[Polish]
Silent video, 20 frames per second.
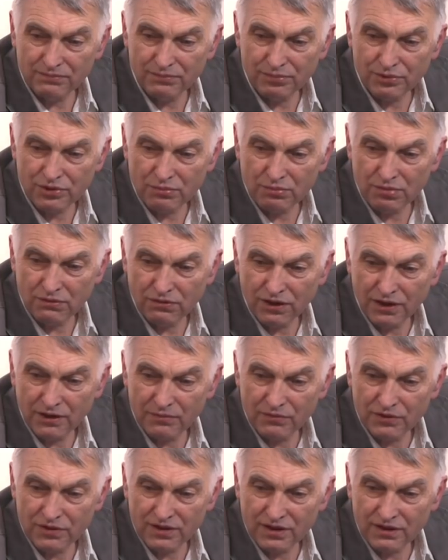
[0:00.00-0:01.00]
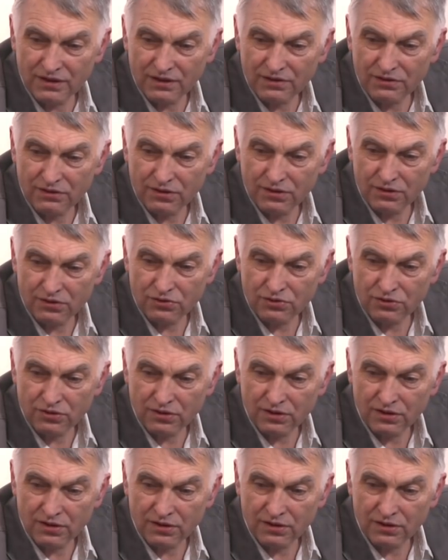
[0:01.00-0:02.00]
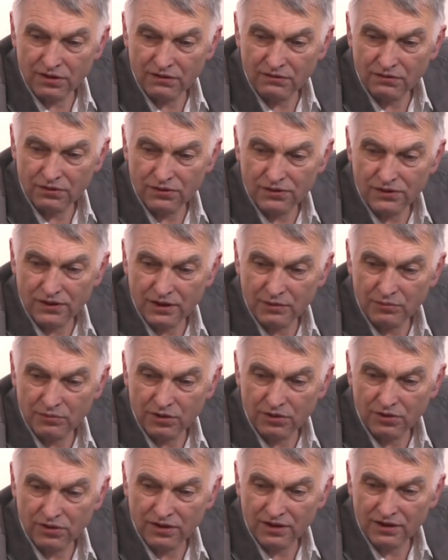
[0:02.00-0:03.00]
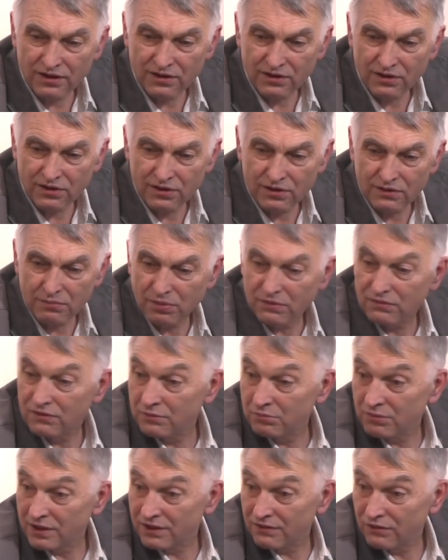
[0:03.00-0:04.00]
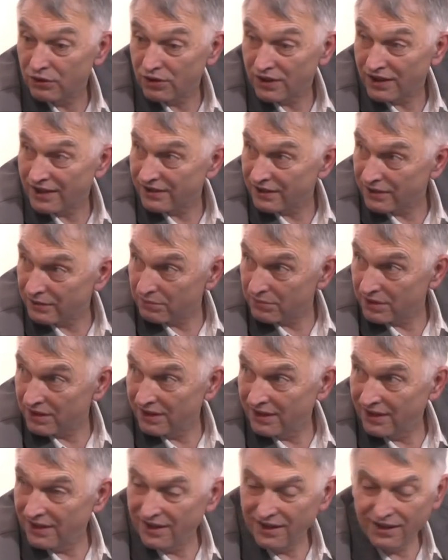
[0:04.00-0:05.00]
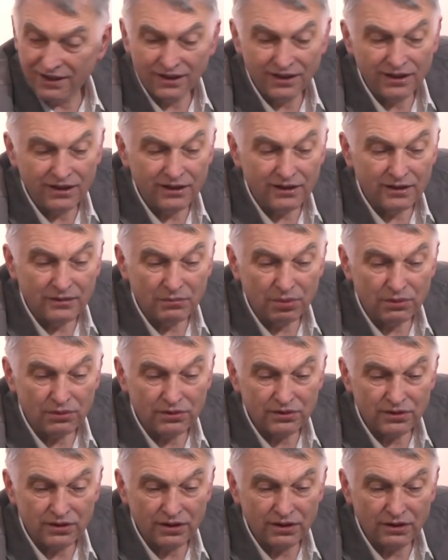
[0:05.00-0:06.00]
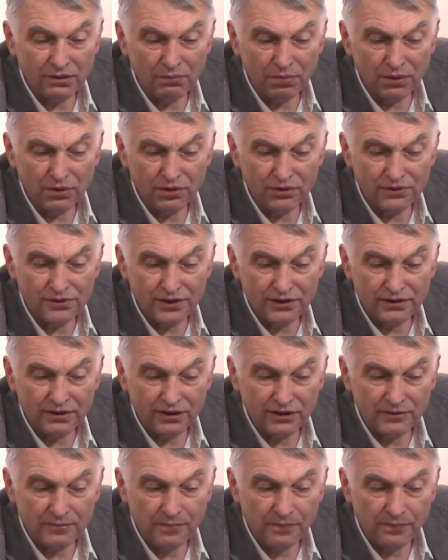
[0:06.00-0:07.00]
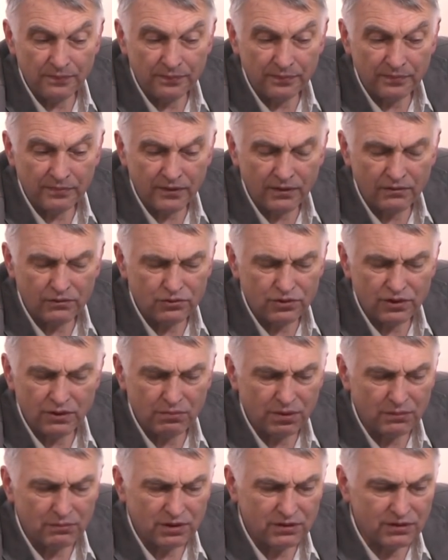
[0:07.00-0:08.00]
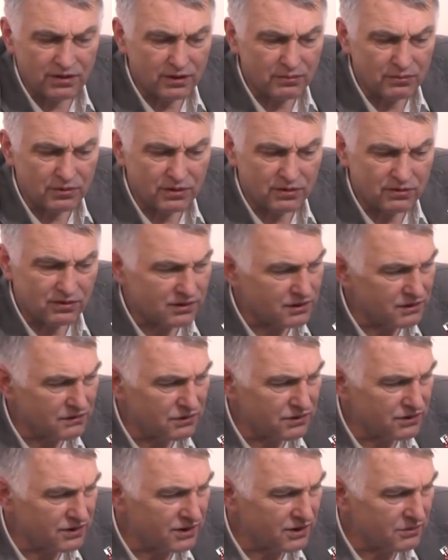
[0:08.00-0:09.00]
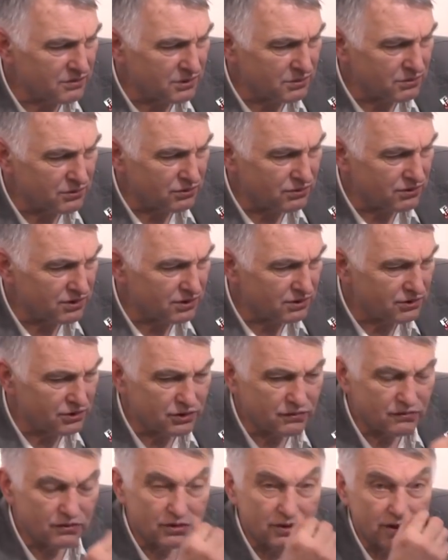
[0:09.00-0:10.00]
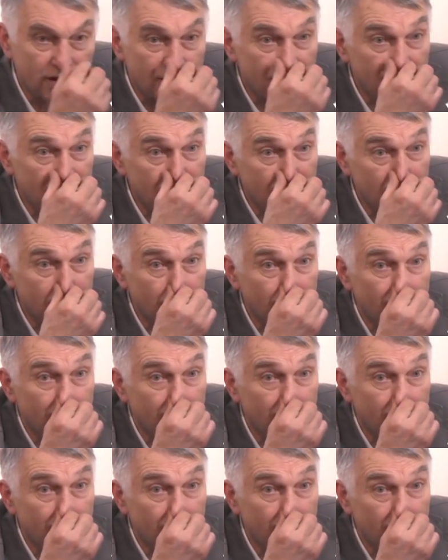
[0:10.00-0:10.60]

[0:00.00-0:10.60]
przebywałem w Stanach Zjednoczonych, nawiązałem kontakty z pewnym adwokatem polskiego pochodzenia. Już nie pamiętam jego nazwiska, mam tutaj gdzieś w notatkach,